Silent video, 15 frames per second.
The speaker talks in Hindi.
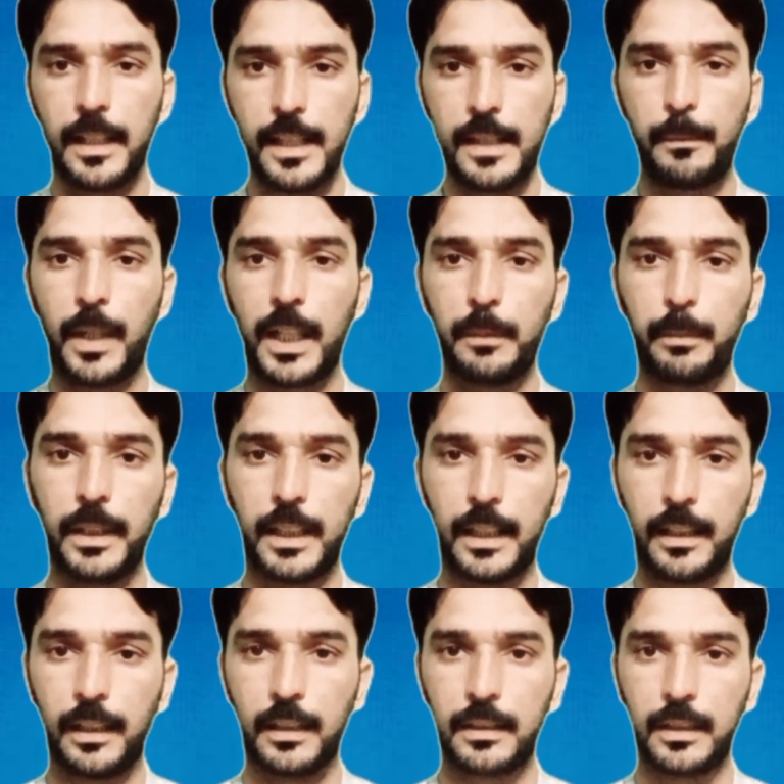इस बात पे
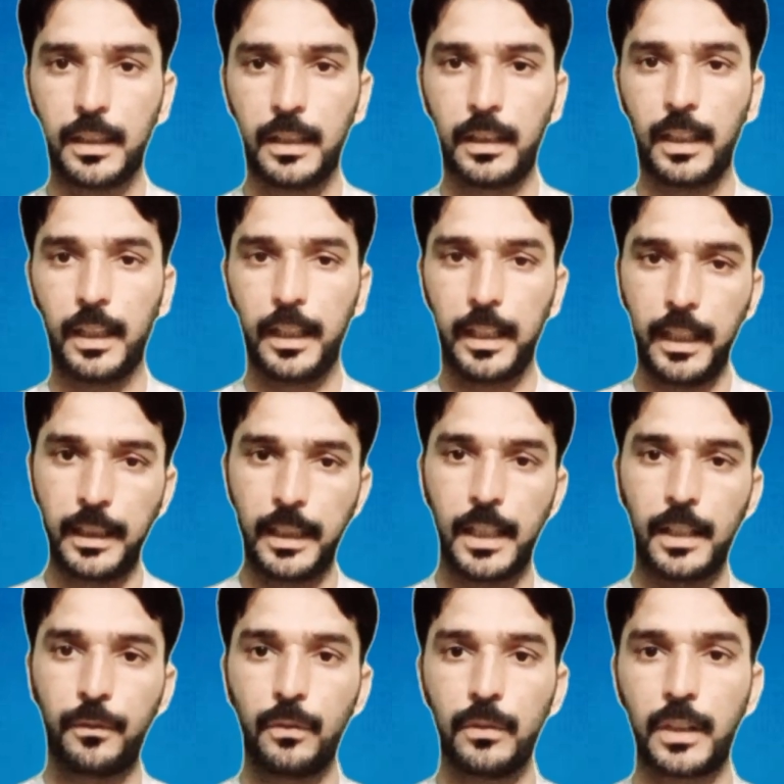लड़ा करते हैं कि एक
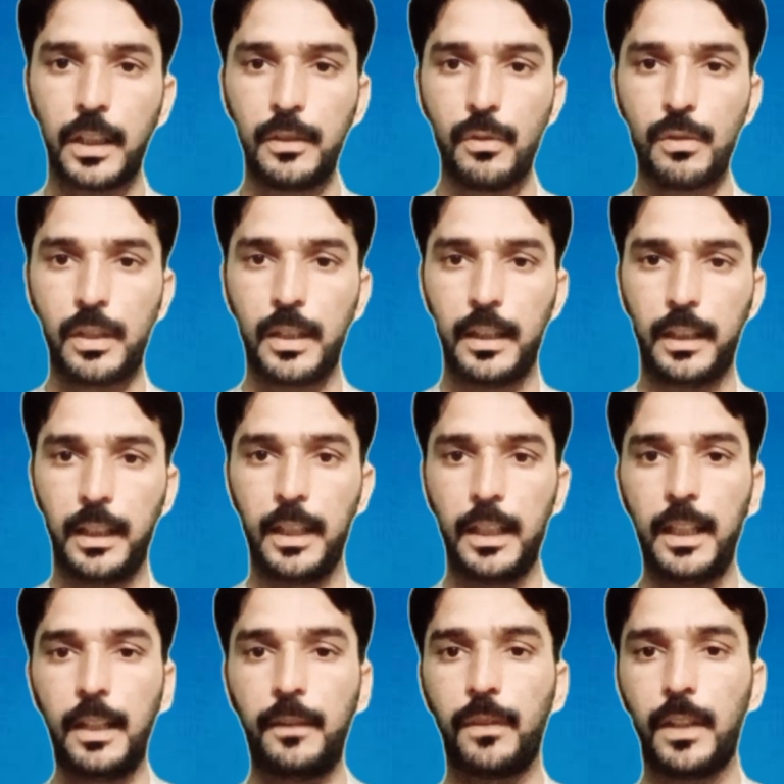हेडफोन का यूज़ करके
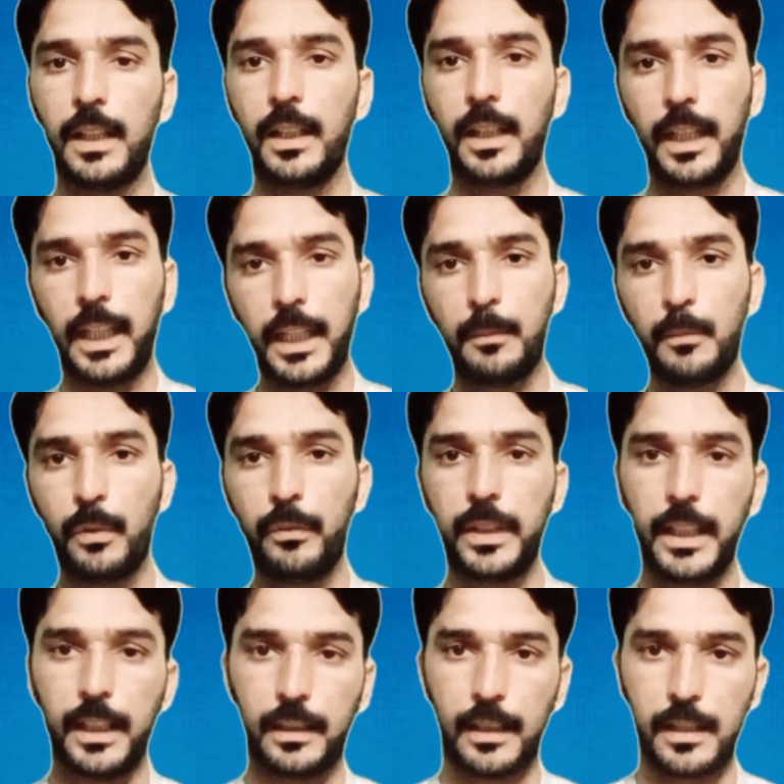एक फ्रेंड एक मूवी
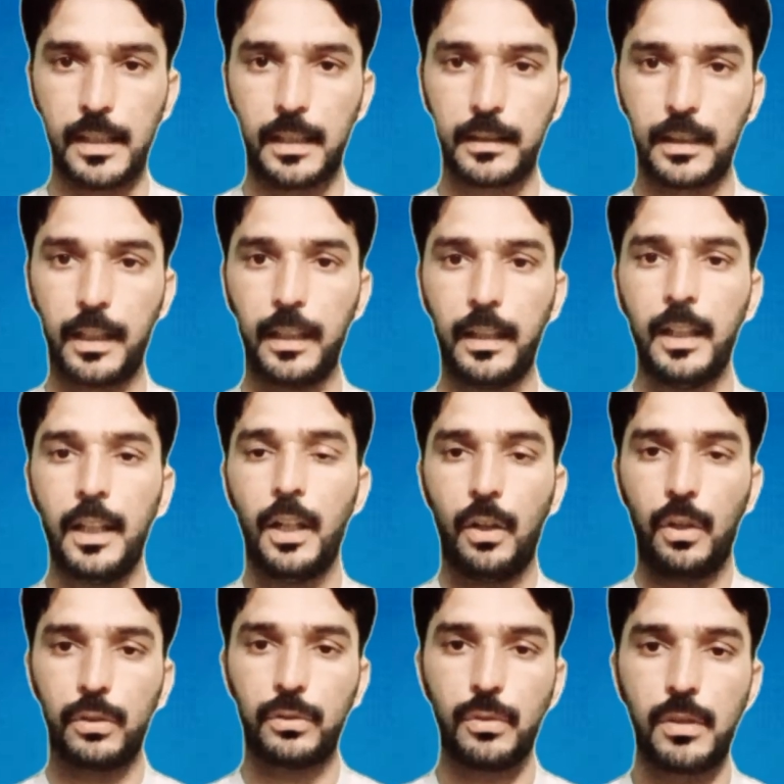देखना चाहता है
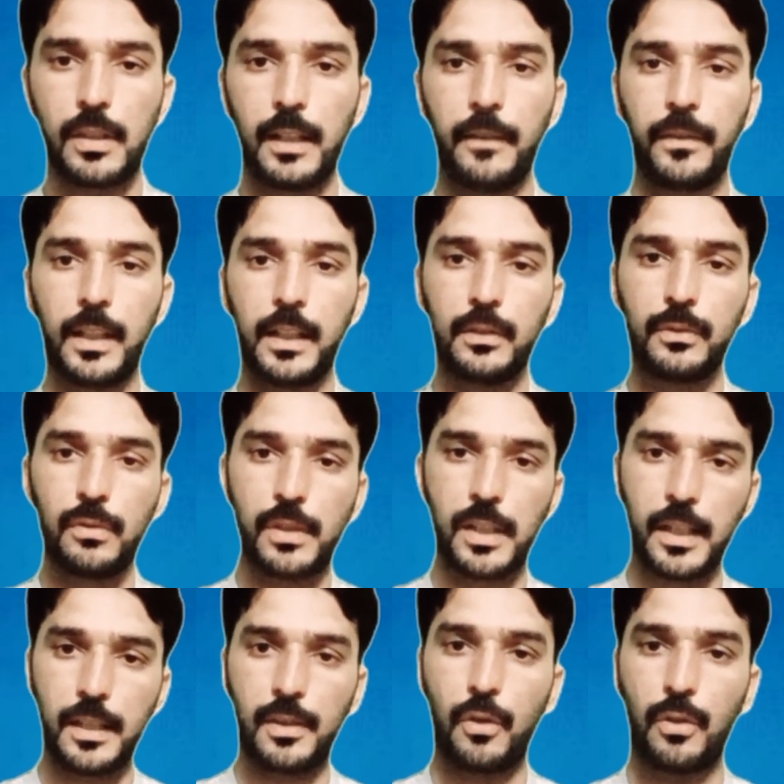और दूसरा फ्रेंड
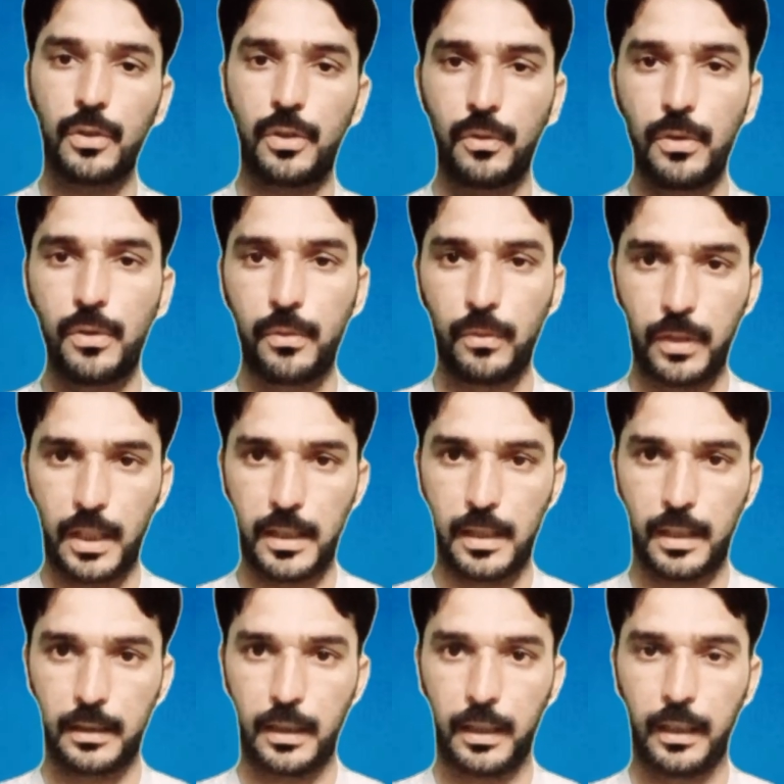दूसरे सॉन्ग्स को सुनना
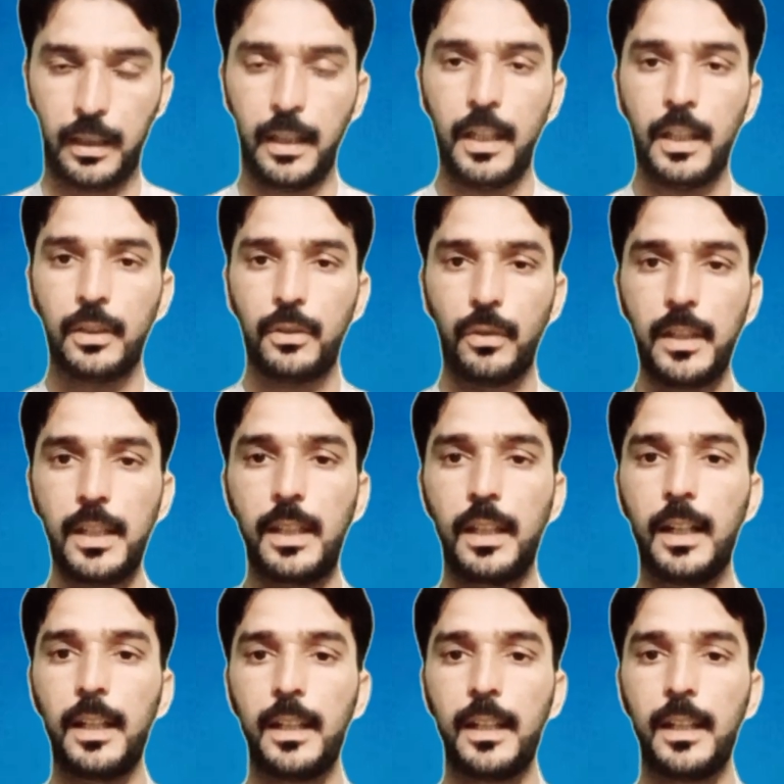चाहता है तो इस तरह